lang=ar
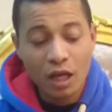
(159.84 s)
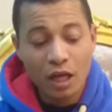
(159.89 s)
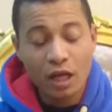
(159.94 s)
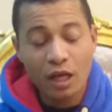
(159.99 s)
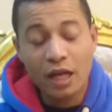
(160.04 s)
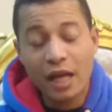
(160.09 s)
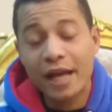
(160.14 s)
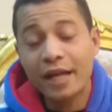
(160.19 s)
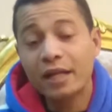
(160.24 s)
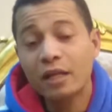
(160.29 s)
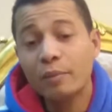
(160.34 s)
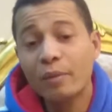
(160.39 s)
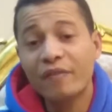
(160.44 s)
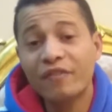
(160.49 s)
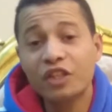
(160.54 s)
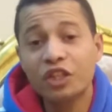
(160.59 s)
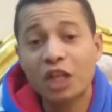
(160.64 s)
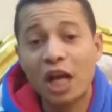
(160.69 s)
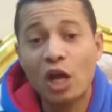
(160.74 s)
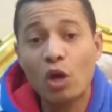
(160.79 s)
لان
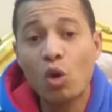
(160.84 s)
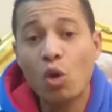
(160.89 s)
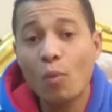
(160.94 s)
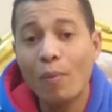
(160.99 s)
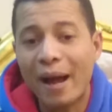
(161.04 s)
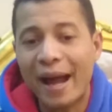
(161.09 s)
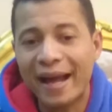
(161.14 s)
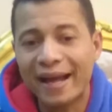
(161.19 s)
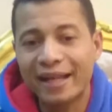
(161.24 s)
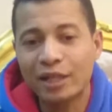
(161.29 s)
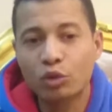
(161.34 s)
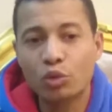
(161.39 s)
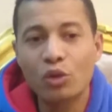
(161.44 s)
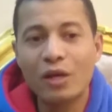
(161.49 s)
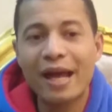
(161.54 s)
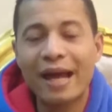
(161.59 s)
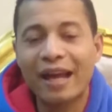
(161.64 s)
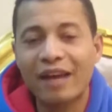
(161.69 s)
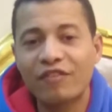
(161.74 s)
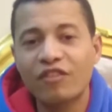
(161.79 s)
مفيش عليهم حاجات
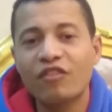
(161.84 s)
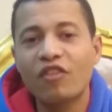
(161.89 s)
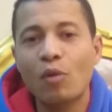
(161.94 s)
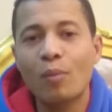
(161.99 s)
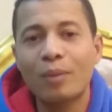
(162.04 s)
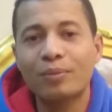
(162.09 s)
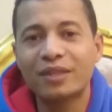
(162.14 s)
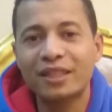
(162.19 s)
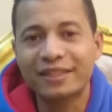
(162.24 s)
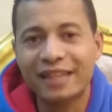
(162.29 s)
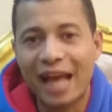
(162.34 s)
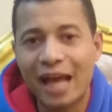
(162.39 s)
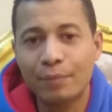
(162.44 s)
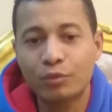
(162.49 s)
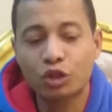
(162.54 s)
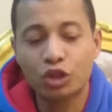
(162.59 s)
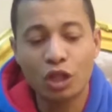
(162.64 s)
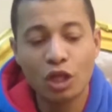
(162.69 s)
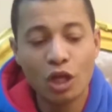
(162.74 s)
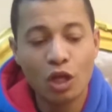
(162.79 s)
كلها خفيفه وما
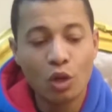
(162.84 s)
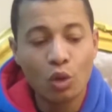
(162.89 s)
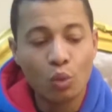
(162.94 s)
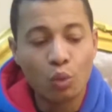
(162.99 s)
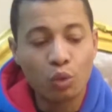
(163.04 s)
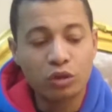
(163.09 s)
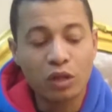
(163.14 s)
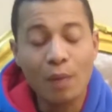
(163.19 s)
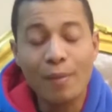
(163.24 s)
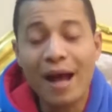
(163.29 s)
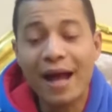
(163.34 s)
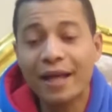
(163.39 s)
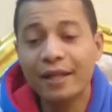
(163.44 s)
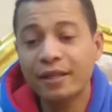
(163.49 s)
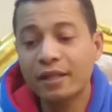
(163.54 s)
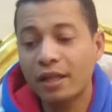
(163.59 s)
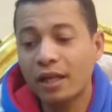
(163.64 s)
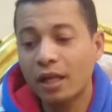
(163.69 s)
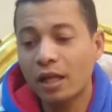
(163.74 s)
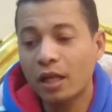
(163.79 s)
بتسحبش
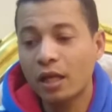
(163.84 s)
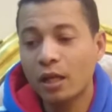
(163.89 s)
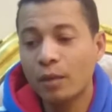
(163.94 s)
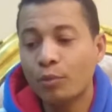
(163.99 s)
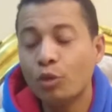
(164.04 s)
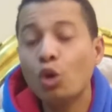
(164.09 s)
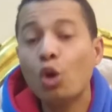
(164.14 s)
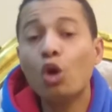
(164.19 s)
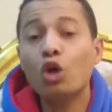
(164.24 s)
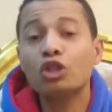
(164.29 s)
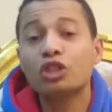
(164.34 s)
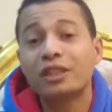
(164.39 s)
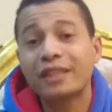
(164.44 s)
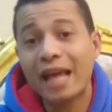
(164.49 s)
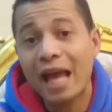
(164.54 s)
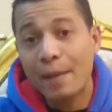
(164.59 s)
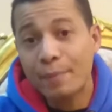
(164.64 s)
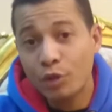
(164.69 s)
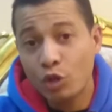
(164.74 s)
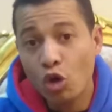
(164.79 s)
وطبعا آه، بيقعد
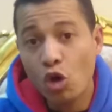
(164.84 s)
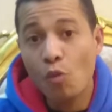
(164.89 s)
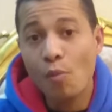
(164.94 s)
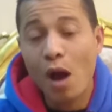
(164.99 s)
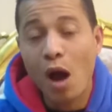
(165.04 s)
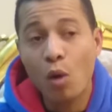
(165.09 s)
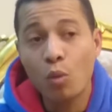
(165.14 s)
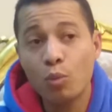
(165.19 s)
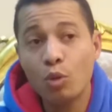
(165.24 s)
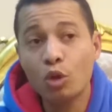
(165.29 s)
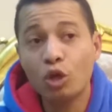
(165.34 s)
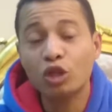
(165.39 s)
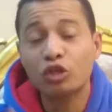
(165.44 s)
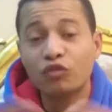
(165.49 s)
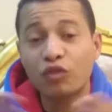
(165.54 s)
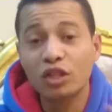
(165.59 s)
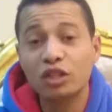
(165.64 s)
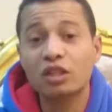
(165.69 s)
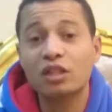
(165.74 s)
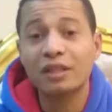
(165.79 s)
كام يوم او بيقعد
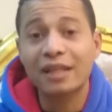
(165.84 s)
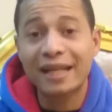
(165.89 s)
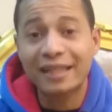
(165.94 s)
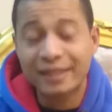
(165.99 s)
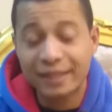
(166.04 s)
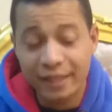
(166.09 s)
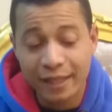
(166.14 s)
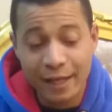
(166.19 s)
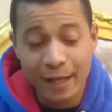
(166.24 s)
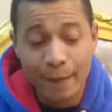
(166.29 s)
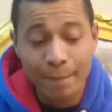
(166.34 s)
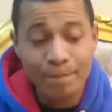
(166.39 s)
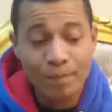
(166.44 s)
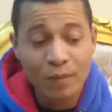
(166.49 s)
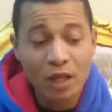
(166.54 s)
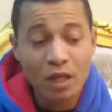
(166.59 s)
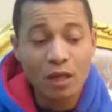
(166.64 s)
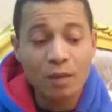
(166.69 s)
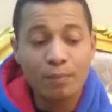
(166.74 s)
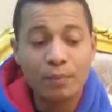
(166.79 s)
فتره قد ايه
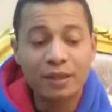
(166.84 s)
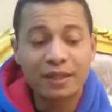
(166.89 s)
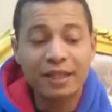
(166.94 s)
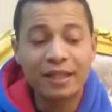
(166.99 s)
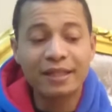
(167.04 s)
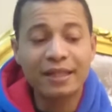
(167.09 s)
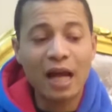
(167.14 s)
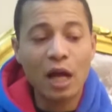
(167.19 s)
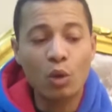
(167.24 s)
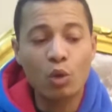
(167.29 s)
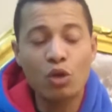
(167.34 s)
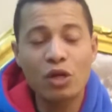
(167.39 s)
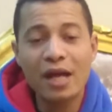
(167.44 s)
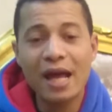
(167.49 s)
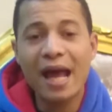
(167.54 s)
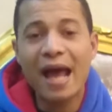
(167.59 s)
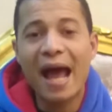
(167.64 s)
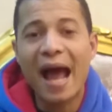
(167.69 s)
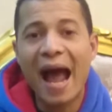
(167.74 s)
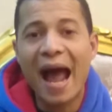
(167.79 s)
بترجع
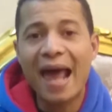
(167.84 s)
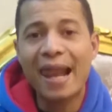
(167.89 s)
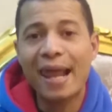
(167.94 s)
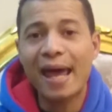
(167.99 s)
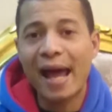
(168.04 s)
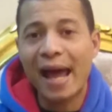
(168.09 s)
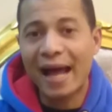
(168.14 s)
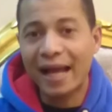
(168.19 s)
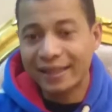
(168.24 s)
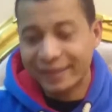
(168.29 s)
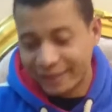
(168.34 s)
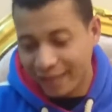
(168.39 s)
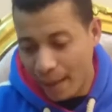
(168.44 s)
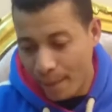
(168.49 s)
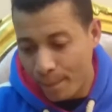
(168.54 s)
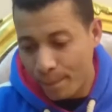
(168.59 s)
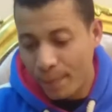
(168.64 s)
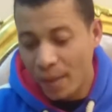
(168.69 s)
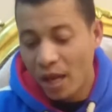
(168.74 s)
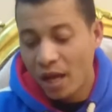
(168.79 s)
كلها على
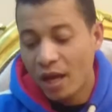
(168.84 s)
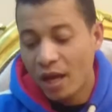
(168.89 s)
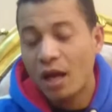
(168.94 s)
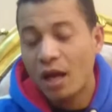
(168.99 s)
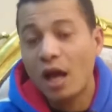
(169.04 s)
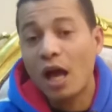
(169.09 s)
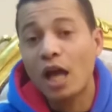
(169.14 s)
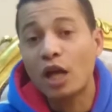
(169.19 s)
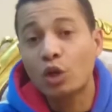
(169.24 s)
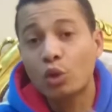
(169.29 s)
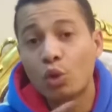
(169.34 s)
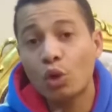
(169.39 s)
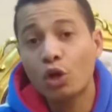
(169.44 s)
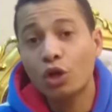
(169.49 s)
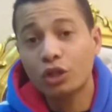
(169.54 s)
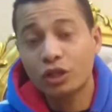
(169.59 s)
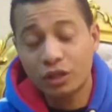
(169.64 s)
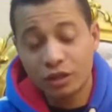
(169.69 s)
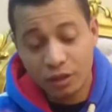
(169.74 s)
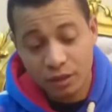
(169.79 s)
حسب
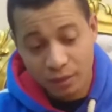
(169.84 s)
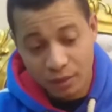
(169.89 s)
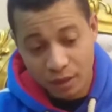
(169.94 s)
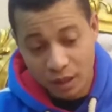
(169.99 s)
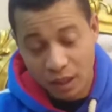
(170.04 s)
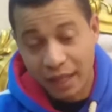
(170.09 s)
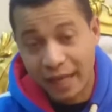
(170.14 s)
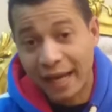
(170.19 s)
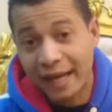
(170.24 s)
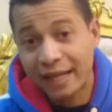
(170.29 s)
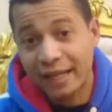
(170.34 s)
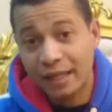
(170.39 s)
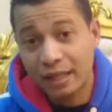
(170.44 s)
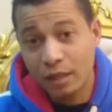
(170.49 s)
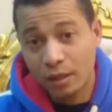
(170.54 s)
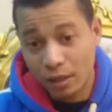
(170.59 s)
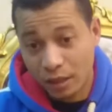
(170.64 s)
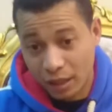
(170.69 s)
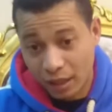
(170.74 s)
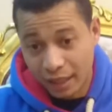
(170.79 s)
الجهد الخارج
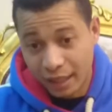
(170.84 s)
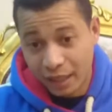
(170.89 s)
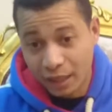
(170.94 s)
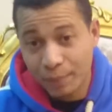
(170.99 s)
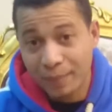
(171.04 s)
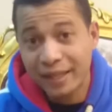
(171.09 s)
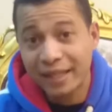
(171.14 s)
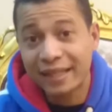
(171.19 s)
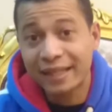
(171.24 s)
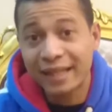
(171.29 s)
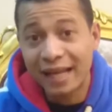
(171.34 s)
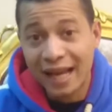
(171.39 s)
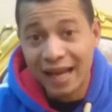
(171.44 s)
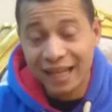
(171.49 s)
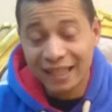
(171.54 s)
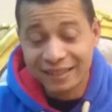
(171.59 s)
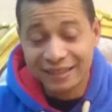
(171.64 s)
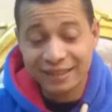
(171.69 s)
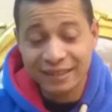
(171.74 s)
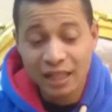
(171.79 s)
الخارج من
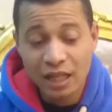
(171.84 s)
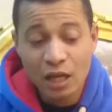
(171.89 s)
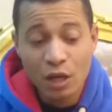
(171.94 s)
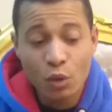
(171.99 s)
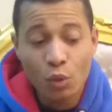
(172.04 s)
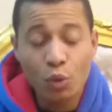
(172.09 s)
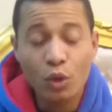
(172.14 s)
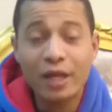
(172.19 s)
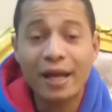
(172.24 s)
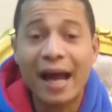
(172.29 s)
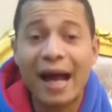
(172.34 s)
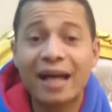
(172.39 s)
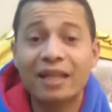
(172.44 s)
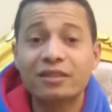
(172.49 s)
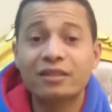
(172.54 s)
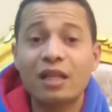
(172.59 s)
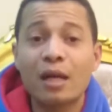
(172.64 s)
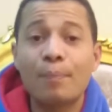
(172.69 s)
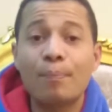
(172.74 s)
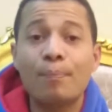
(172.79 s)
الجهاز
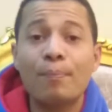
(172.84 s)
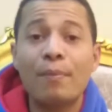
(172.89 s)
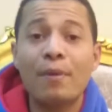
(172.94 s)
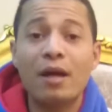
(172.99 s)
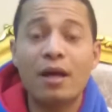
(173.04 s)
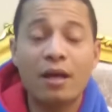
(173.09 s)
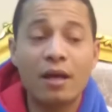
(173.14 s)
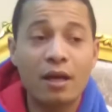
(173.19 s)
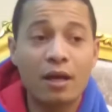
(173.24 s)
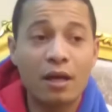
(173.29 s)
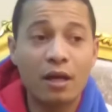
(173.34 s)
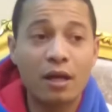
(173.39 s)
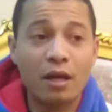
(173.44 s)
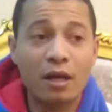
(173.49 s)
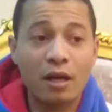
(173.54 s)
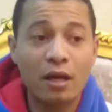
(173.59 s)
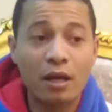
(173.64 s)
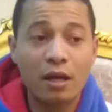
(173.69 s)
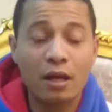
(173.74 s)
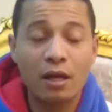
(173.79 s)
وحسب
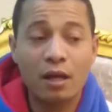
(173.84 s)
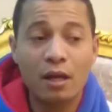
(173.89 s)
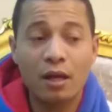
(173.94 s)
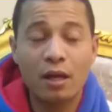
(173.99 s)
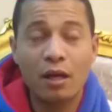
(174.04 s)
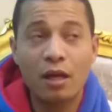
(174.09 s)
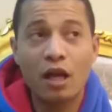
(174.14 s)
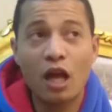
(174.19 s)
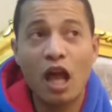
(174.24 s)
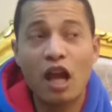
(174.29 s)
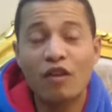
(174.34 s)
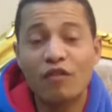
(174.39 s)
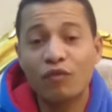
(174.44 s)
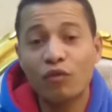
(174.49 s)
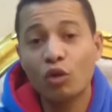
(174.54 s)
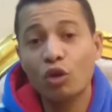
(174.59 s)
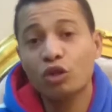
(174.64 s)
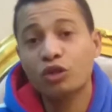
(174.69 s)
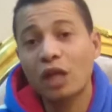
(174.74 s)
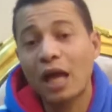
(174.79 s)
آه،
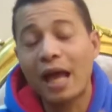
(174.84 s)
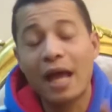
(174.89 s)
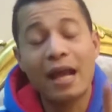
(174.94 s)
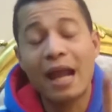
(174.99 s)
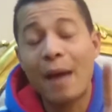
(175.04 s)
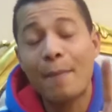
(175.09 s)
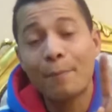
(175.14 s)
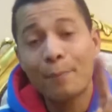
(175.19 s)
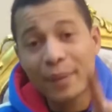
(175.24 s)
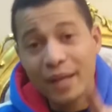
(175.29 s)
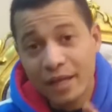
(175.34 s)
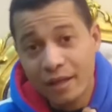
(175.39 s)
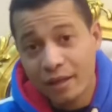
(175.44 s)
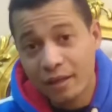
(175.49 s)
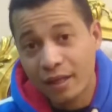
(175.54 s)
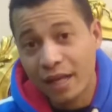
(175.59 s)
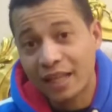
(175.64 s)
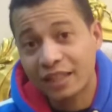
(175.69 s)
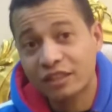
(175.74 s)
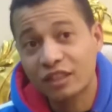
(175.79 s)
الفولت
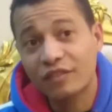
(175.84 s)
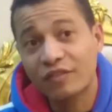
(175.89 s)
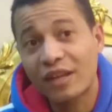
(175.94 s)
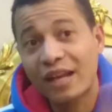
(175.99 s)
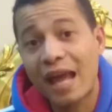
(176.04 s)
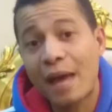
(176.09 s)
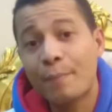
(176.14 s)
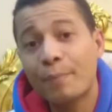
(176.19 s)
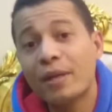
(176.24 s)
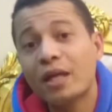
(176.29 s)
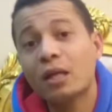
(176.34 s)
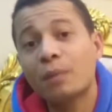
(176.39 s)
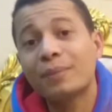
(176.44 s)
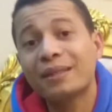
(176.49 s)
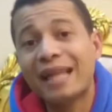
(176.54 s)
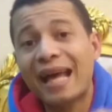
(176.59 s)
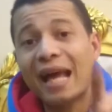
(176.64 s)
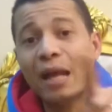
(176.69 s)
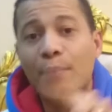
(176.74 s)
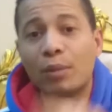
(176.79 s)
الامبير اسف الامبير
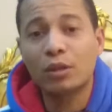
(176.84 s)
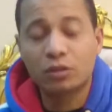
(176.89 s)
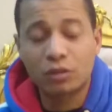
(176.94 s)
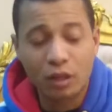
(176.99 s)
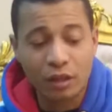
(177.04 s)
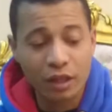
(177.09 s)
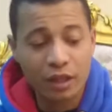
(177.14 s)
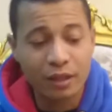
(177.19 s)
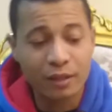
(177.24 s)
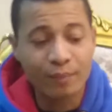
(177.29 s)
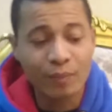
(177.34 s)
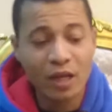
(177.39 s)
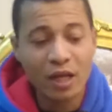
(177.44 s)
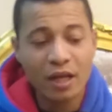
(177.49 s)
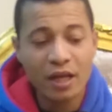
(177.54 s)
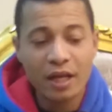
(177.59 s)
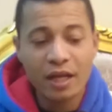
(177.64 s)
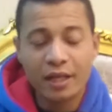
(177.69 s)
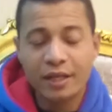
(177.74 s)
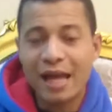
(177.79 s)
بتاع البطاريه
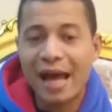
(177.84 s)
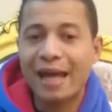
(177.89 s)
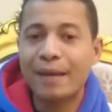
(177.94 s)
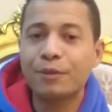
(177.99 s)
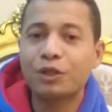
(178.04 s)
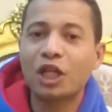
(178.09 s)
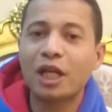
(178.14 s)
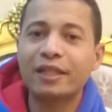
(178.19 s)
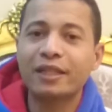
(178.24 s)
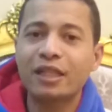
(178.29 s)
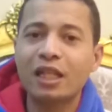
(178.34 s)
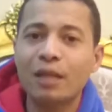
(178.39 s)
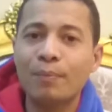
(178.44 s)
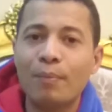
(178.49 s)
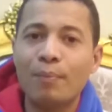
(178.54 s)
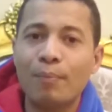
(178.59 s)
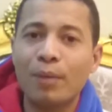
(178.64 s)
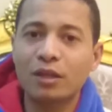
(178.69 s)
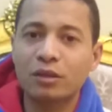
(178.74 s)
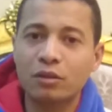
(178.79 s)
يعني مش هتجيب
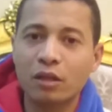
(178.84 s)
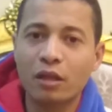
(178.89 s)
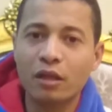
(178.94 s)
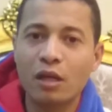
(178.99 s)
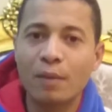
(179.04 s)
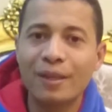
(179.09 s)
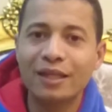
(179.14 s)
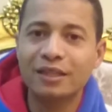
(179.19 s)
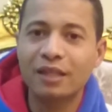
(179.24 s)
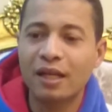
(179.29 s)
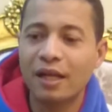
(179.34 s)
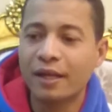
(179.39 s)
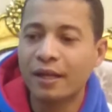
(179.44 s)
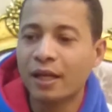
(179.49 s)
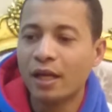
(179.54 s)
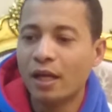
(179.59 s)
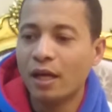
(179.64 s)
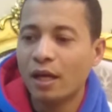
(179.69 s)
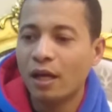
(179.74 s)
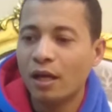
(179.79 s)
بطاريه مثلا
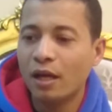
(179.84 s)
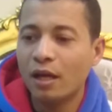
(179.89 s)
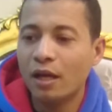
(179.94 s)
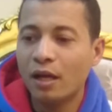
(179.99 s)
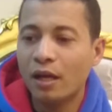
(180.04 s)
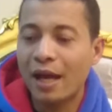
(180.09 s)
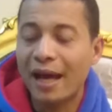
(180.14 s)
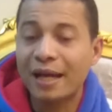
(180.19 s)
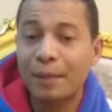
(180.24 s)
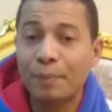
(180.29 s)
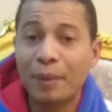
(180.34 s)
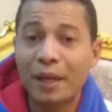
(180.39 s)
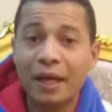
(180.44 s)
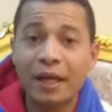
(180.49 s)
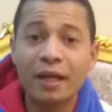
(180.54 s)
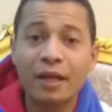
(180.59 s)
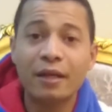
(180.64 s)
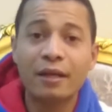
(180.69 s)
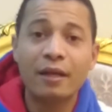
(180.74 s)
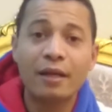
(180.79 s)

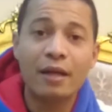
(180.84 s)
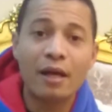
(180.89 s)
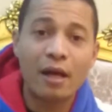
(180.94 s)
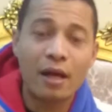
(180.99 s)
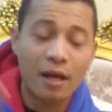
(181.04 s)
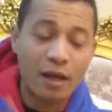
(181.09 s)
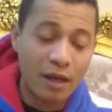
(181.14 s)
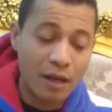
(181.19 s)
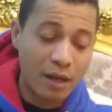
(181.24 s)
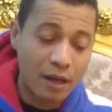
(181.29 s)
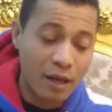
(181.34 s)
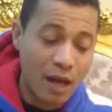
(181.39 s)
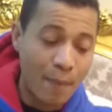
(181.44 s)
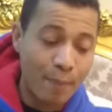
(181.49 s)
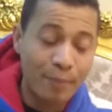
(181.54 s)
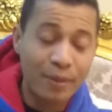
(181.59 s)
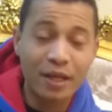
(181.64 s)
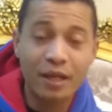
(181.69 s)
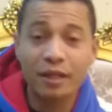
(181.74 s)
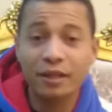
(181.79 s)
40 آه، آه،
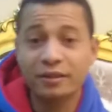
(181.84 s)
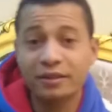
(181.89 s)
امبير